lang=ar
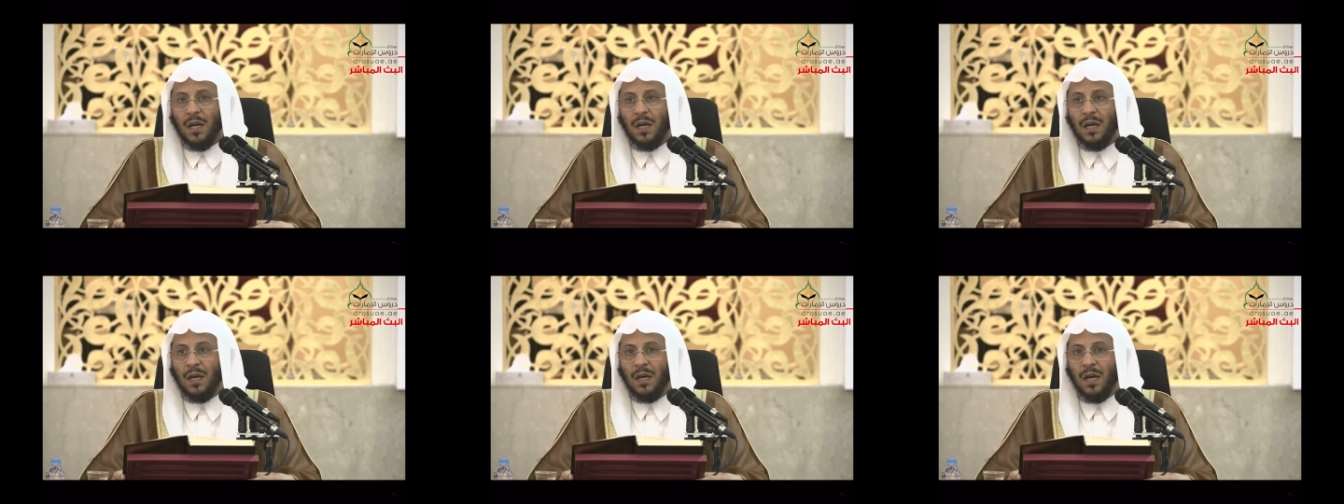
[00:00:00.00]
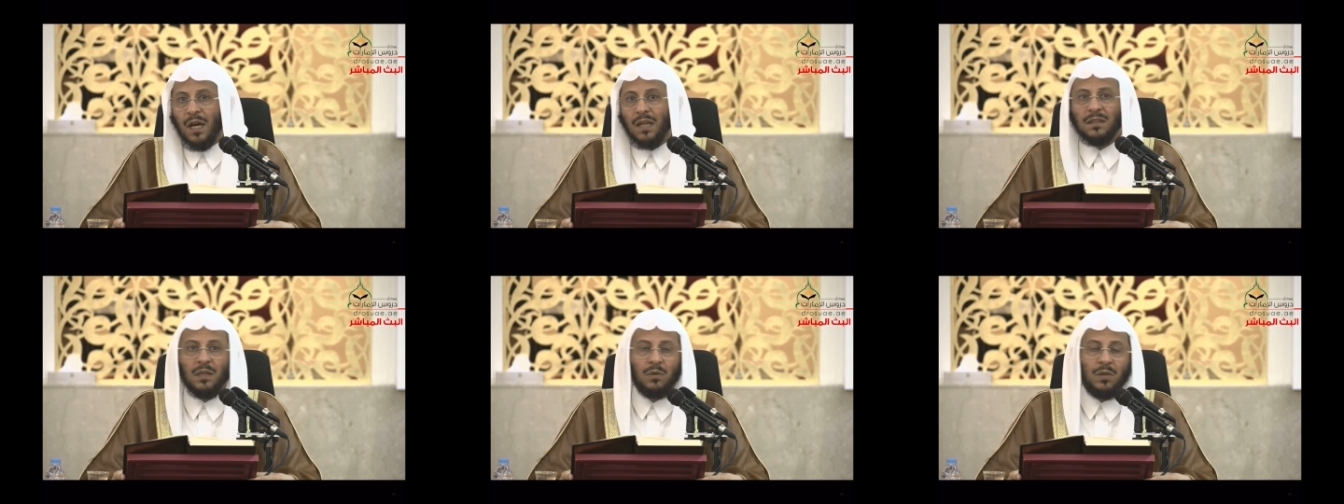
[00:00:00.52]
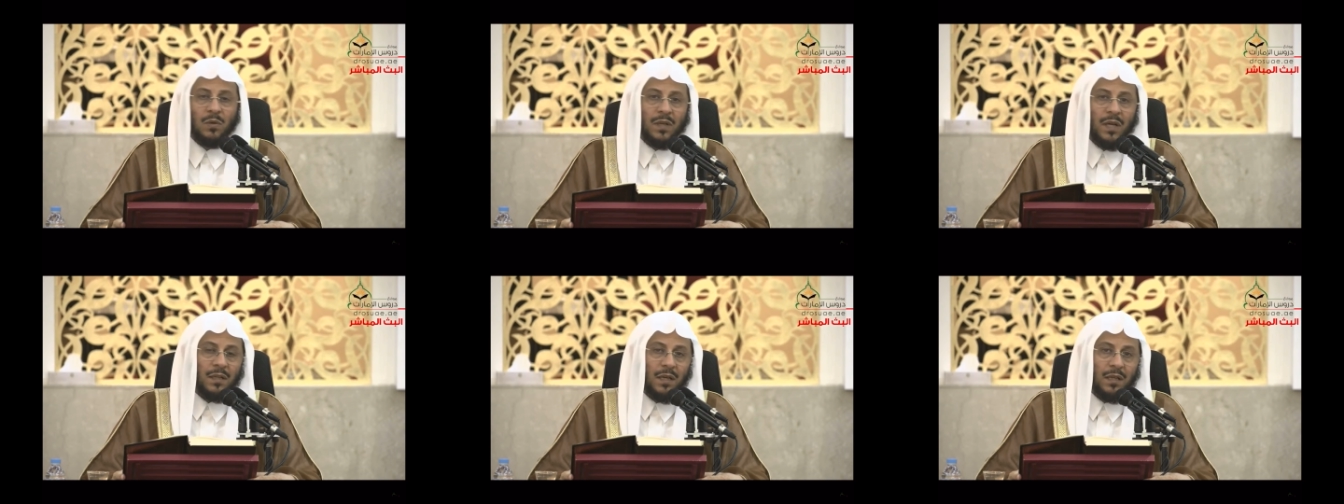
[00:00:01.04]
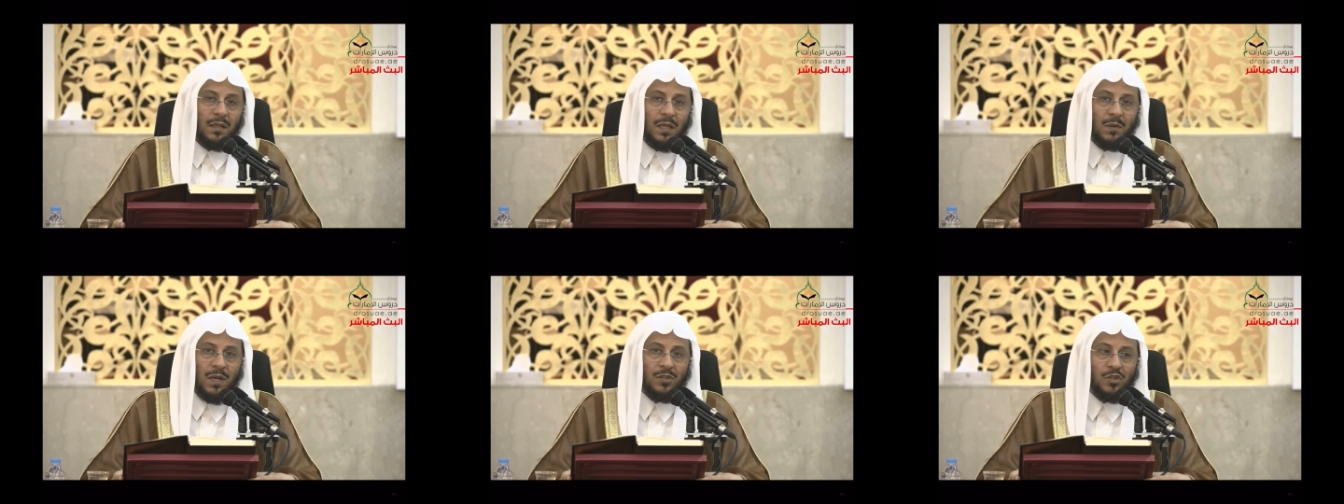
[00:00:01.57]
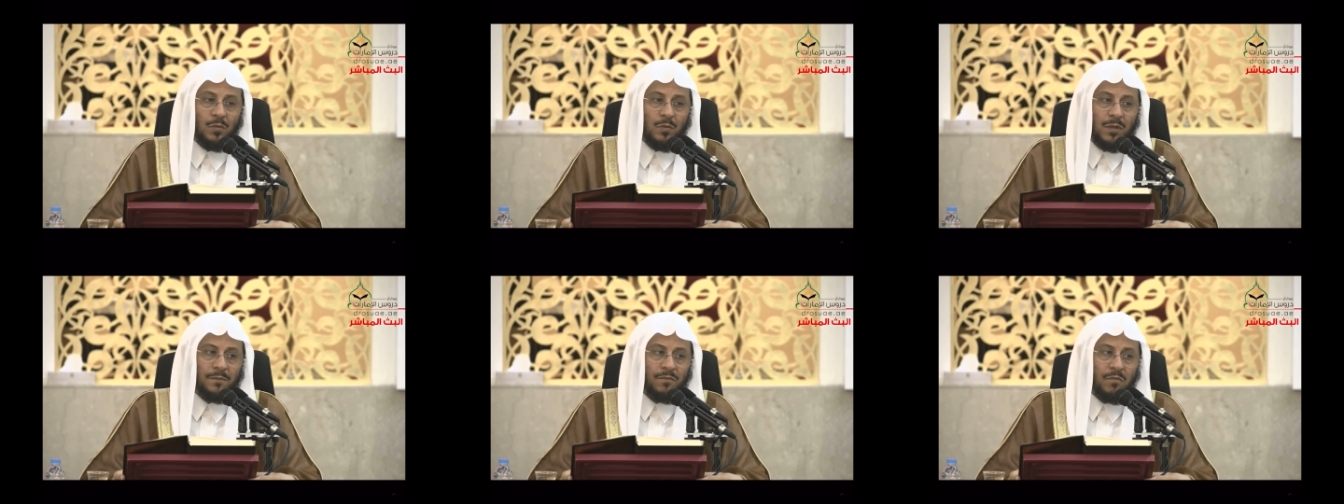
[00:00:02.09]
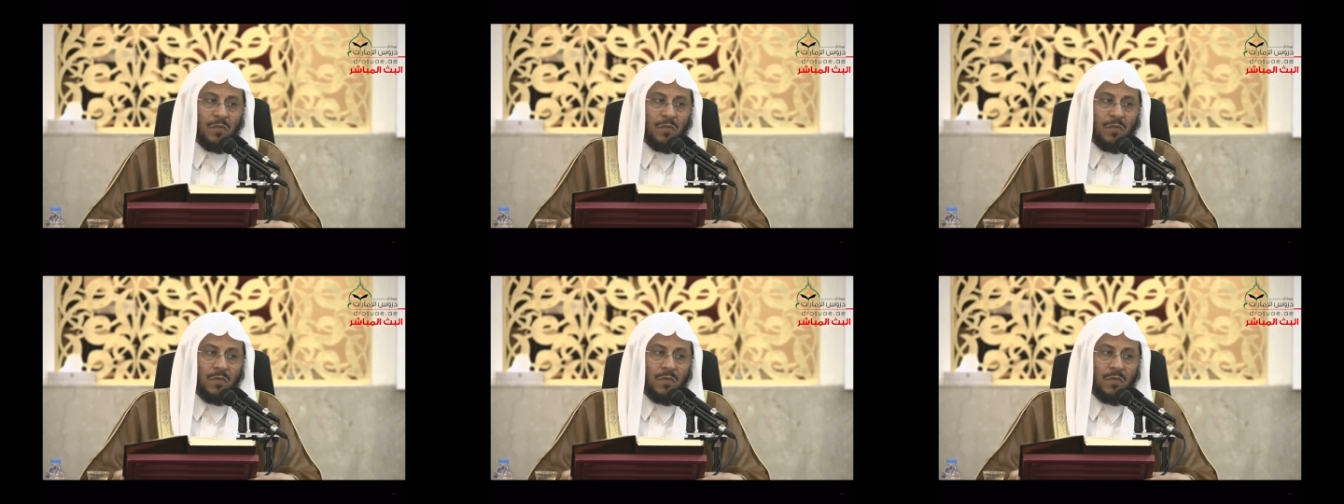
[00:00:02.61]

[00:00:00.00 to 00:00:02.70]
آه، حتى ولو كان غير واجب